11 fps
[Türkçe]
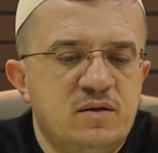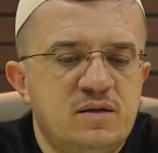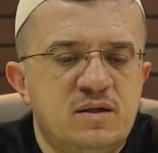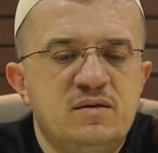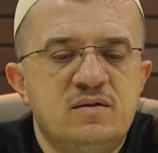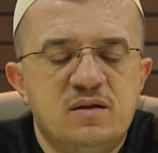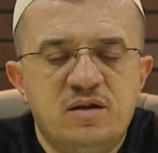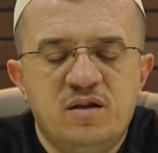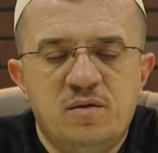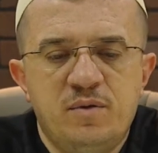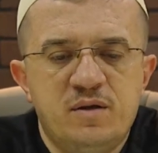
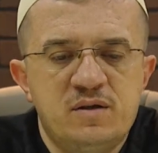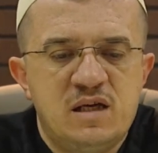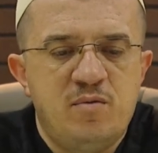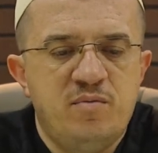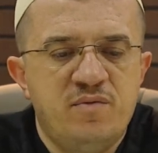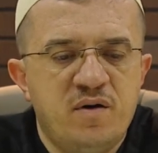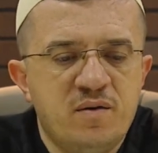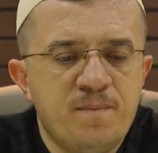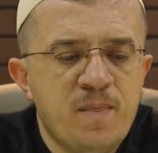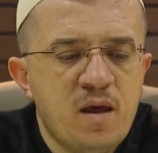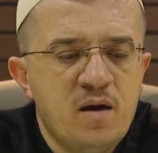sıkıntıların da bir sebebi var.
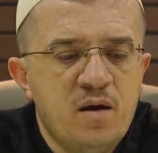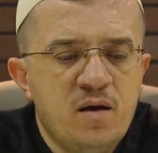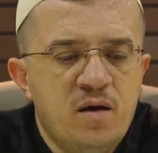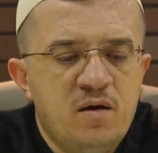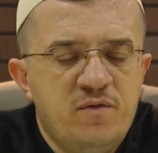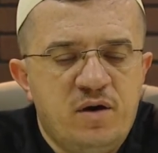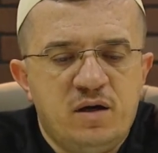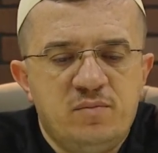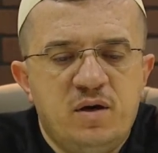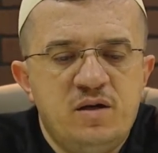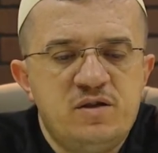
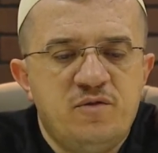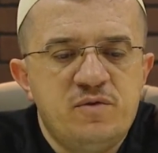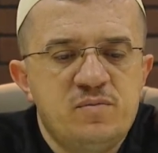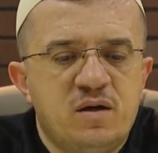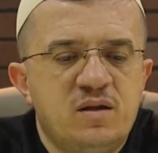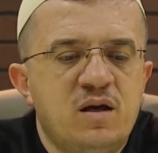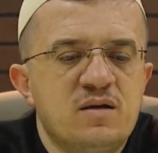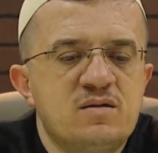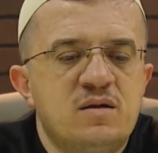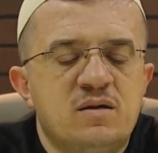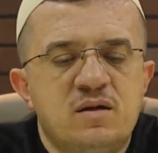Fakat maalesef biz maddi
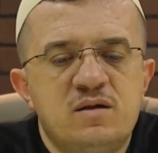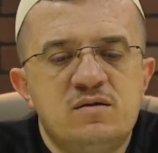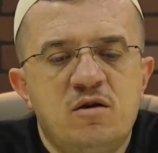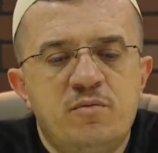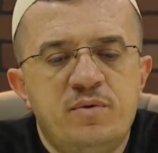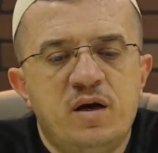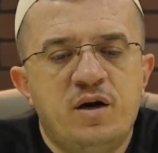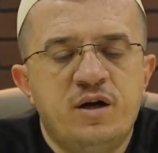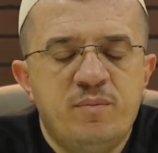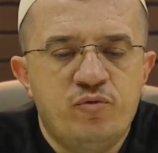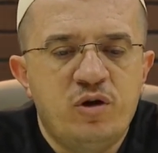hastalıkların sebebini
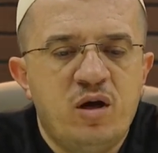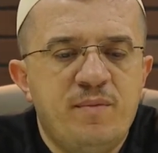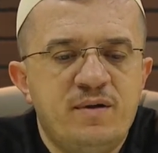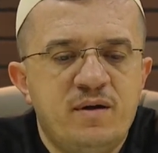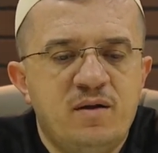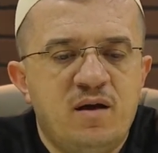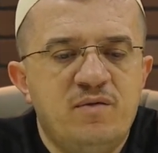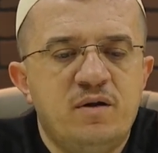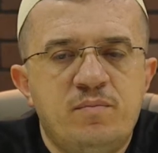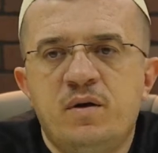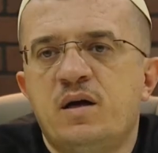arayıp onu hemen tedavi
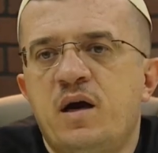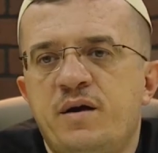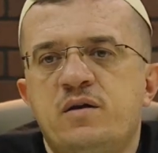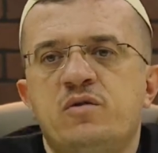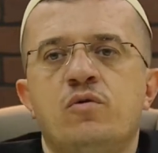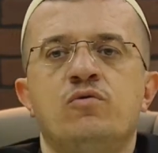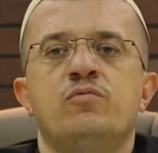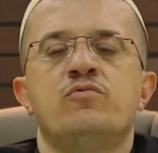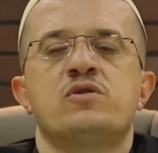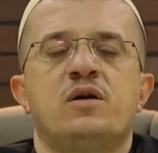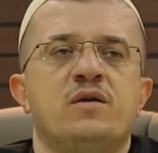etmeye gayretinde
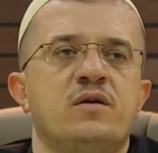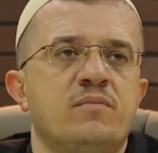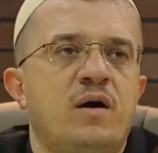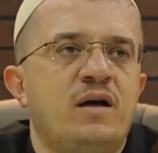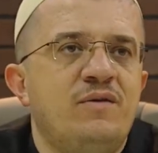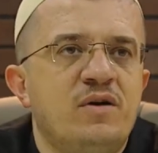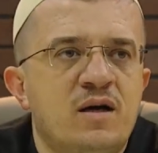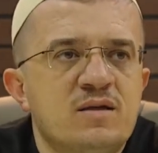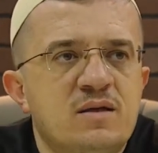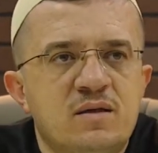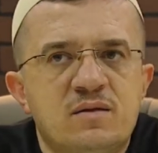olduğumuz kadar manevi
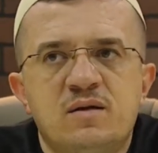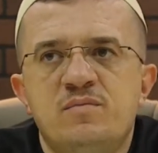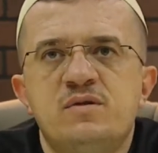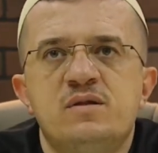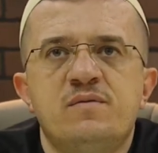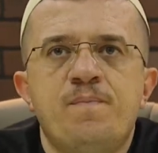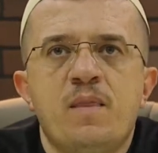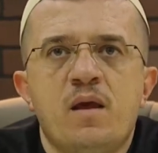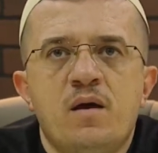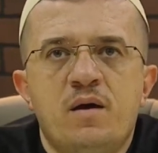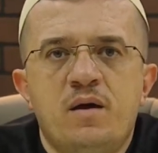hastalıklarımızın
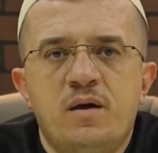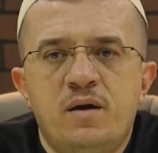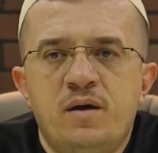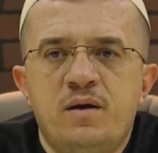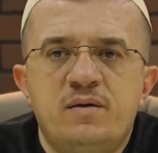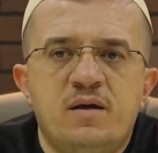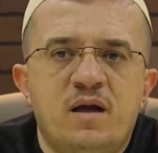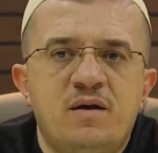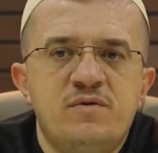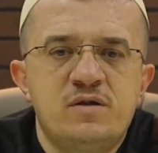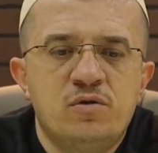e,
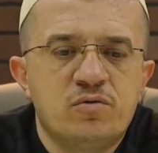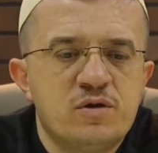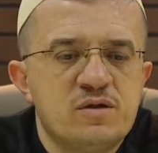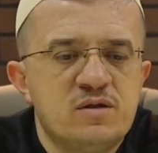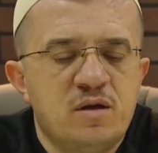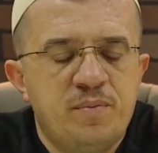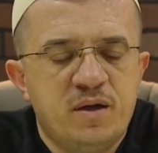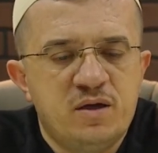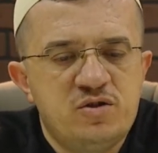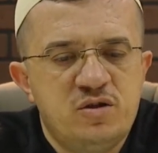tedavisi noktasında pek